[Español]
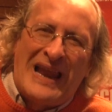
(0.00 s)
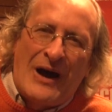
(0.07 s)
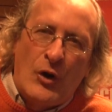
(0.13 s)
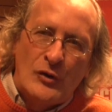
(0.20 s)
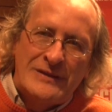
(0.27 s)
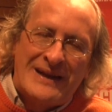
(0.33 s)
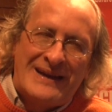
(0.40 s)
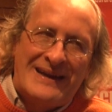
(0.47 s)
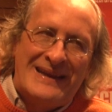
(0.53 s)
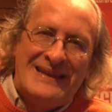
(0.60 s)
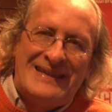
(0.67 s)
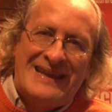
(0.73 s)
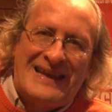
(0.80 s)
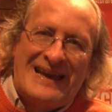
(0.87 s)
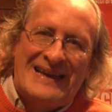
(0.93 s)
la otra
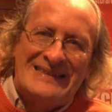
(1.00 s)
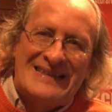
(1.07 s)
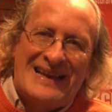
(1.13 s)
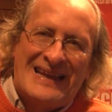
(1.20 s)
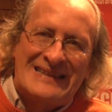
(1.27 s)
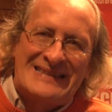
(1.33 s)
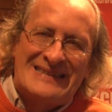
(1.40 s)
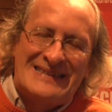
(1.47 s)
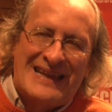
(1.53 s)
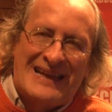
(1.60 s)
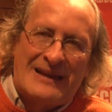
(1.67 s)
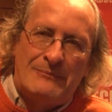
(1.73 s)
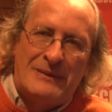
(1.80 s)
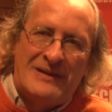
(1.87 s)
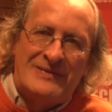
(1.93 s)
crítica es a la
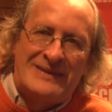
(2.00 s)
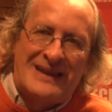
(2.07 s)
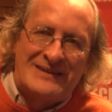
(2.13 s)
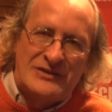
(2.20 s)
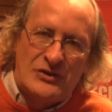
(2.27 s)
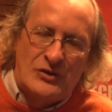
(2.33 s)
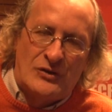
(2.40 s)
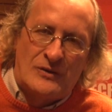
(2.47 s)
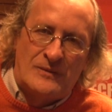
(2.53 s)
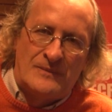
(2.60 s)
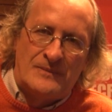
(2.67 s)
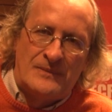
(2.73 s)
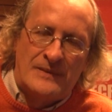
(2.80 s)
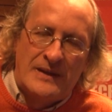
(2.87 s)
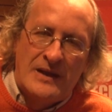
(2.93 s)
segmentación.
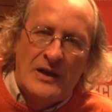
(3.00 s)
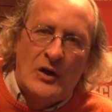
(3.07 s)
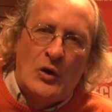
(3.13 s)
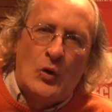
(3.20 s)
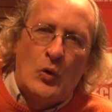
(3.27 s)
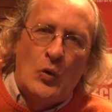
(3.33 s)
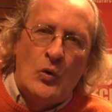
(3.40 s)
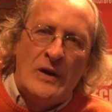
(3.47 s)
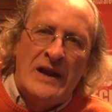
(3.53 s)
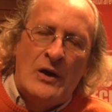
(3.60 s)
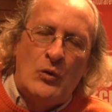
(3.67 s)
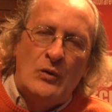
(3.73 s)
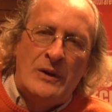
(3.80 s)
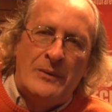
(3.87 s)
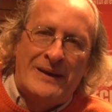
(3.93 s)
Una
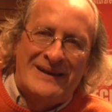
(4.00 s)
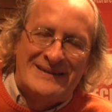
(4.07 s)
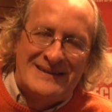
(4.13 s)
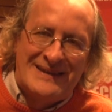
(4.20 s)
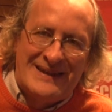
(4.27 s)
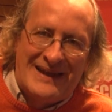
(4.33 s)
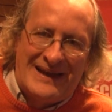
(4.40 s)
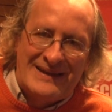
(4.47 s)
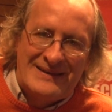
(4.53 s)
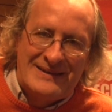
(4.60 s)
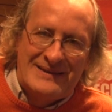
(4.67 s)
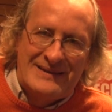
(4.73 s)
universidad